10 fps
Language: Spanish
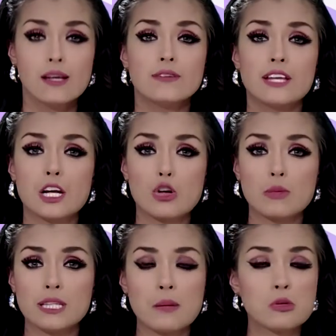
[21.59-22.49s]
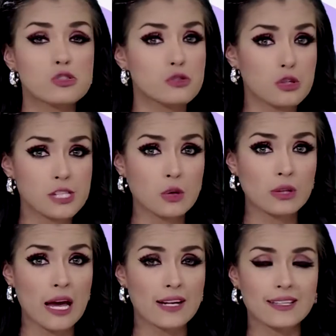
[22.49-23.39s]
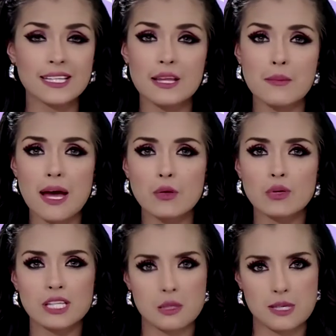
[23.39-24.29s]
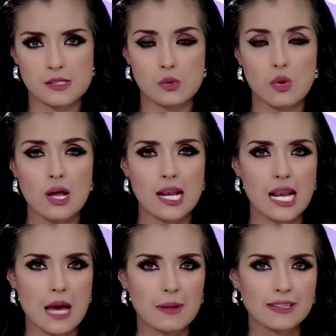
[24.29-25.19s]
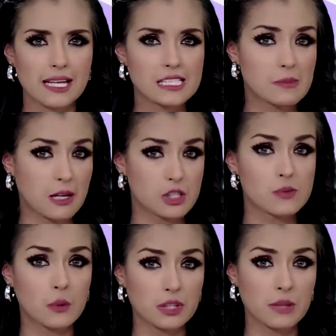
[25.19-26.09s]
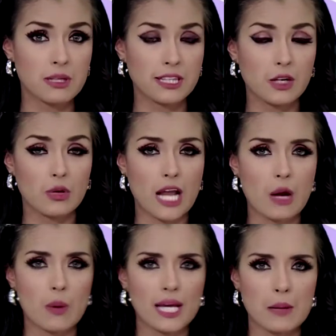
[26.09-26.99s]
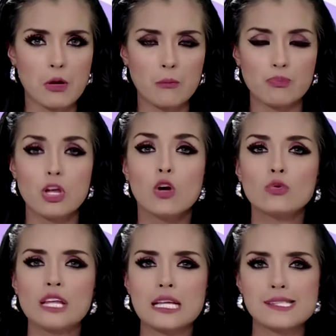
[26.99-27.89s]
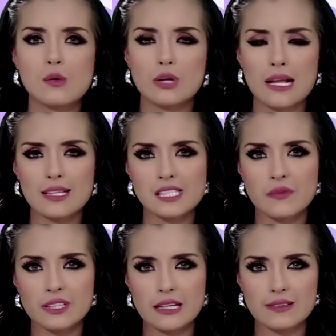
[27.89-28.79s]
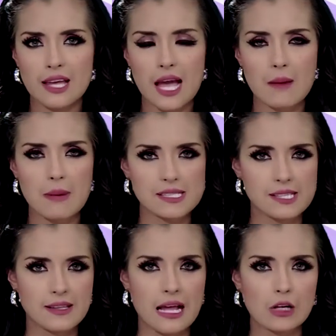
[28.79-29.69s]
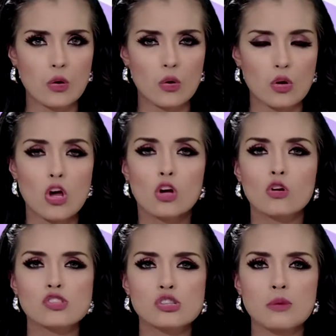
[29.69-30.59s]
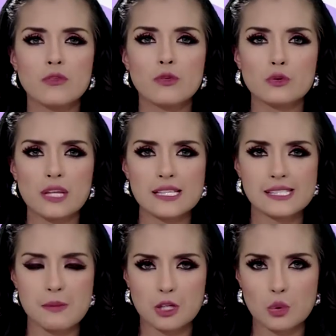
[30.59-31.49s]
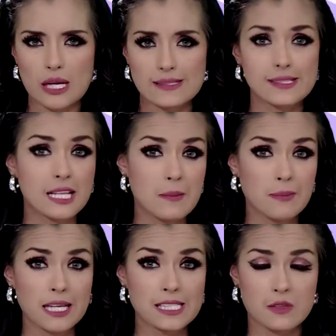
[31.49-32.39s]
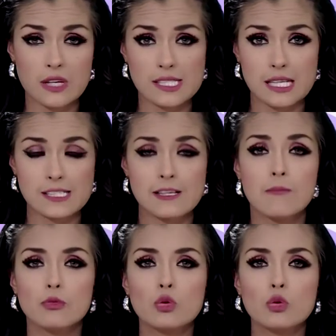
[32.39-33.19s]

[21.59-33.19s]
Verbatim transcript: Te recomendamos no saludar ni de mano ni de beso. Lávate las manos frecuentemente con agua y jabón. Utiliza un gel desinfectante a base de alcohol. Consume frutas y verduras limpias y frescas.